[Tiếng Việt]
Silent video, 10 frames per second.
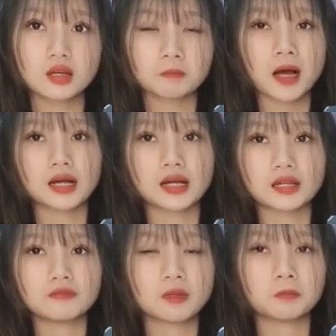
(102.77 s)
bằng
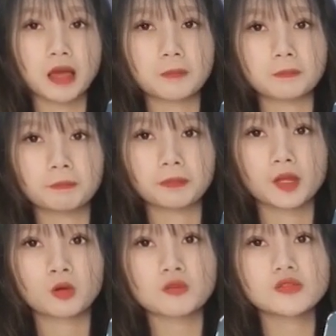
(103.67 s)
cái phần mềm
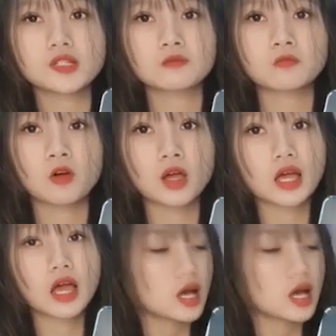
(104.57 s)
web vision voice